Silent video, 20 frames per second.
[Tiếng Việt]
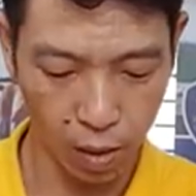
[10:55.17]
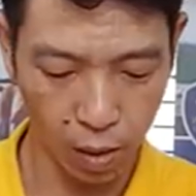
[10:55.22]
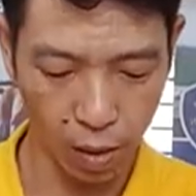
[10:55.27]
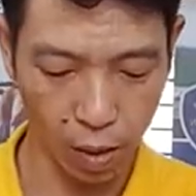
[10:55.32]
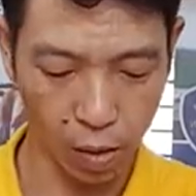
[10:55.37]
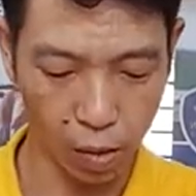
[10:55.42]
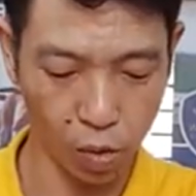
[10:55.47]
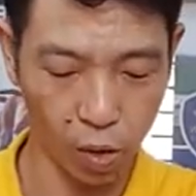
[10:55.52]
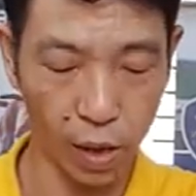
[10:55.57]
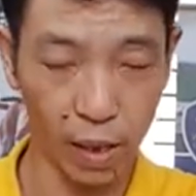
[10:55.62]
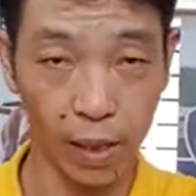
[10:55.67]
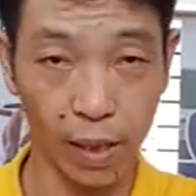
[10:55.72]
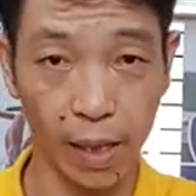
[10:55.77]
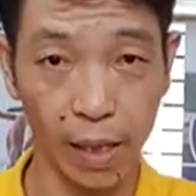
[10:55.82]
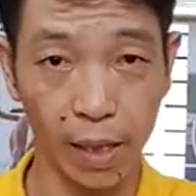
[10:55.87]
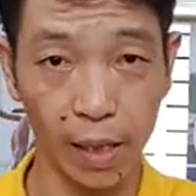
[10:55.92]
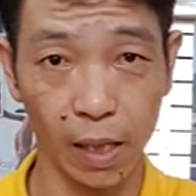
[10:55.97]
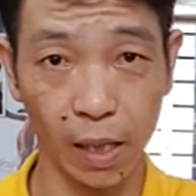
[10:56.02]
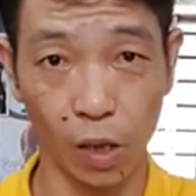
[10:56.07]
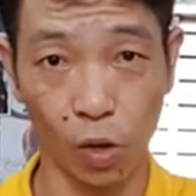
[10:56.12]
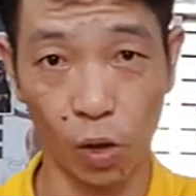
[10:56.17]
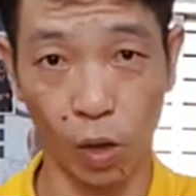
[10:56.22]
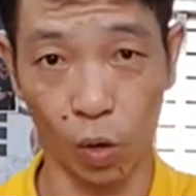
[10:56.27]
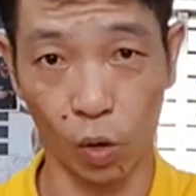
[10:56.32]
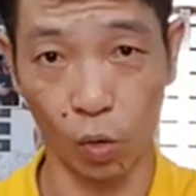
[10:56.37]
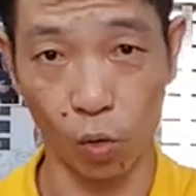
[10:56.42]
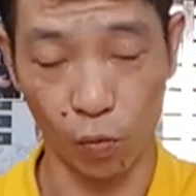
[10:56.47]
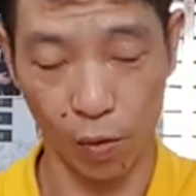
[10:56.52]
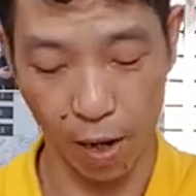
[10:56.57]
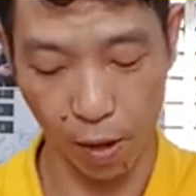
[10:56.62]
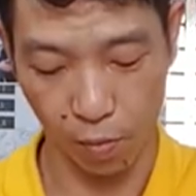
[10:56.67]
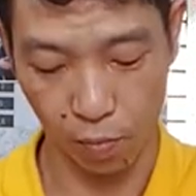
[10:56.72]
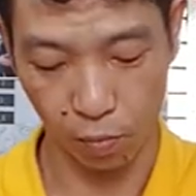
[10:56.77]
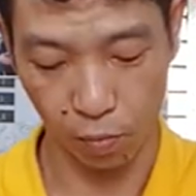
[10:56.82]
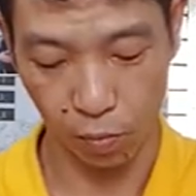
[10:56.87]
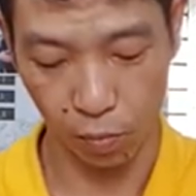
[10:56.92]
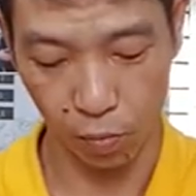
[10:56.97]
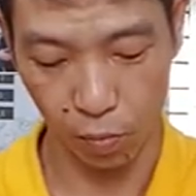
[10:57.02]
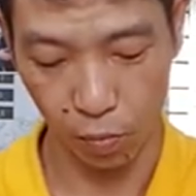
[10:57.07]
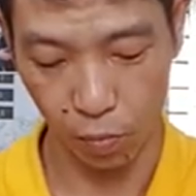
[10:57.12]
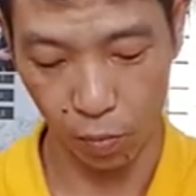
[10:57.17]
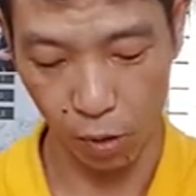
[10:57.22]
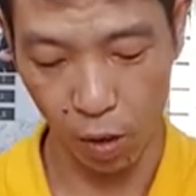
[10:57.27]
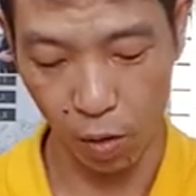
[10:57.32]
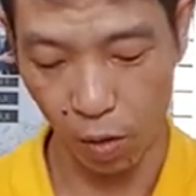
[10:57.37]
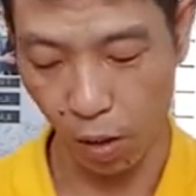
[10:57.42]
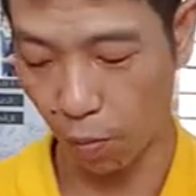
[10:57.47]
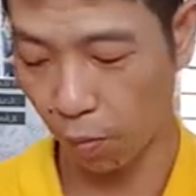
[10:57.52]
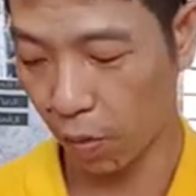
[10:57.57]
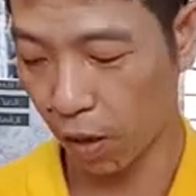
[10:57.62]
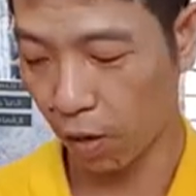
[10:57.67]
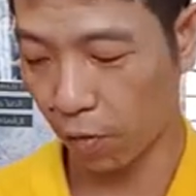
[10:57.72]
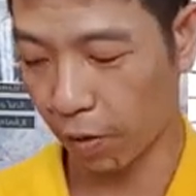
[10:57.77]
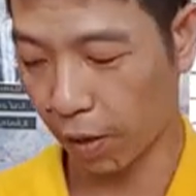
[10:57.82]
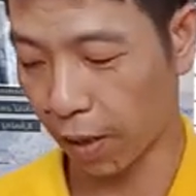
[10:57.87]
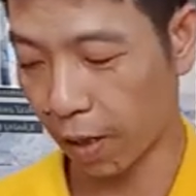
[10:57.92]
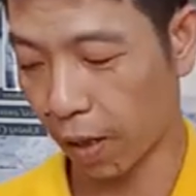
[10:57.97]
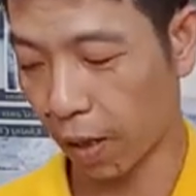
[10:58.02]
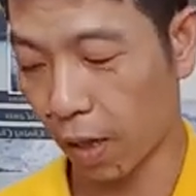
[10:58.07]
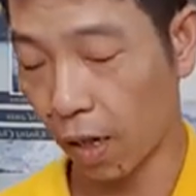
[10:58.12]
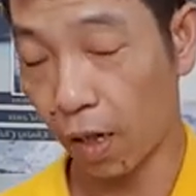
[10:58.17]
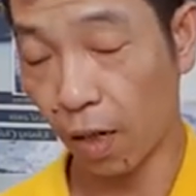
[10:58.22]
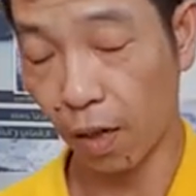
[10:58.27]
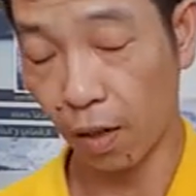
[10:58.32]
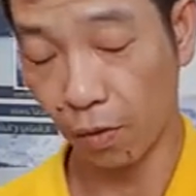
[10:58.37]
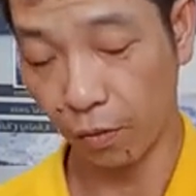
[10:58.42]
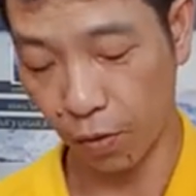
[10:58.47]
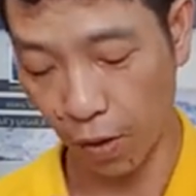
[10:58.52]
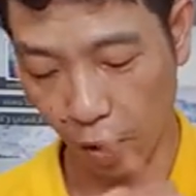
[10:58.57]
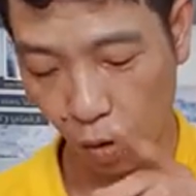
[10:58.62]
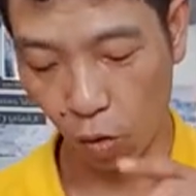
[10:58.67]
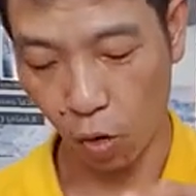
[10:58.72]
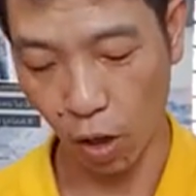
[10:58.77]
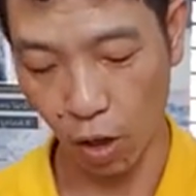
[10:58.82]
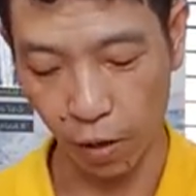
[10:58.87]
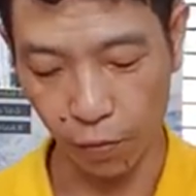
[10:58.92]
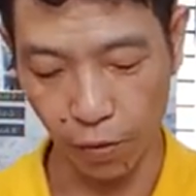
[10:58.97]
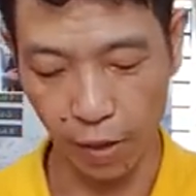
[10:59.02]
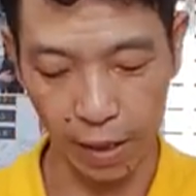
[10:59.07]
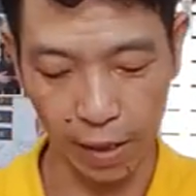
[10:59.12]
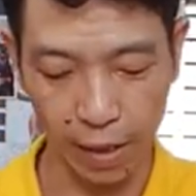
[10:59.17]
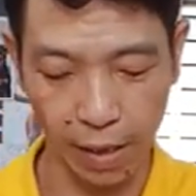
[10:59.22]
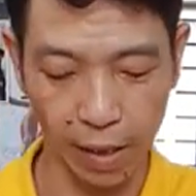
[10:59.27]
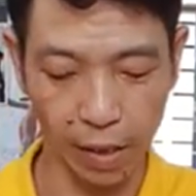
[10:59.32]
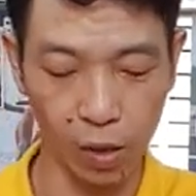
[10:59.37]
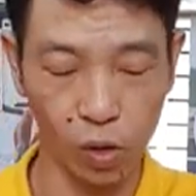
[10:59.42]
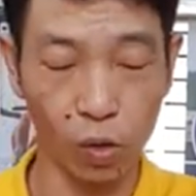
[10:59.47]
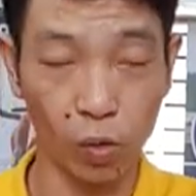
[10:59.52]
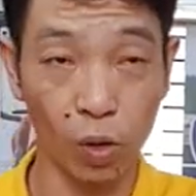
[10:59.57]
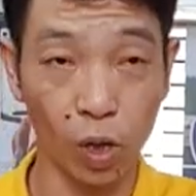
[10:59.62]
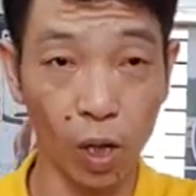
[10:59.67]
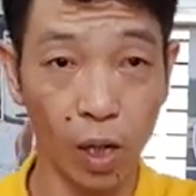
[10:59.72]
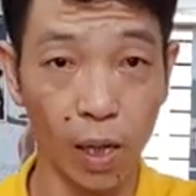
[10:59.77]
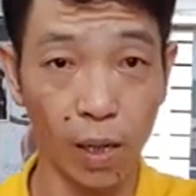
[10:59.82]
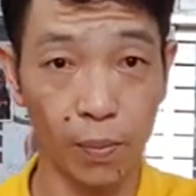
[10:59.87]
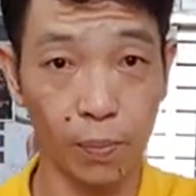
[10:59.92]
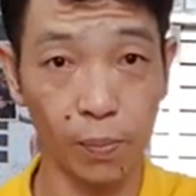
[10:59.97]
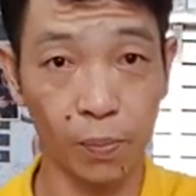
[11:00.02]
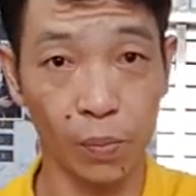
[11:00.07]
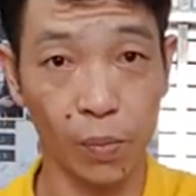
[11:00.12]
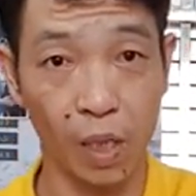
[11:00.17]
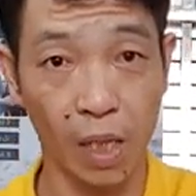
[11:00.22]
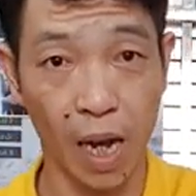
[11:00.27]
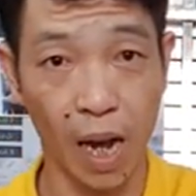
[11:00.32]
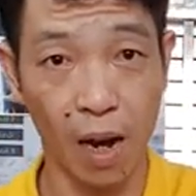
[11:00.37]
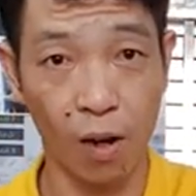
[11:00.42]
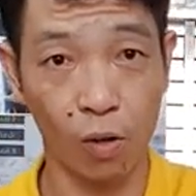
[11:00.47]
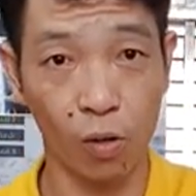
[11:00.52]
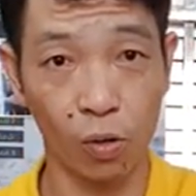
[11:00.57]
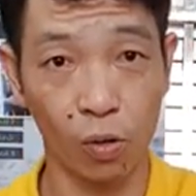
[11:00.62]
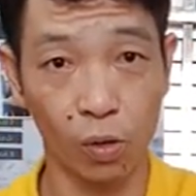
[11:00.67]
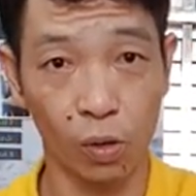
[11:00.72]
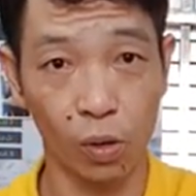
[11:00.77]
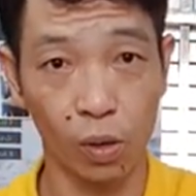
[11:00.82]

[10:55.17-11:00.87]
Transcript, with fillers: Nếu gọi tên thì gọi đủ vòng, nếu không thì phải vừa gọi vừa nhìn chúng nó, chào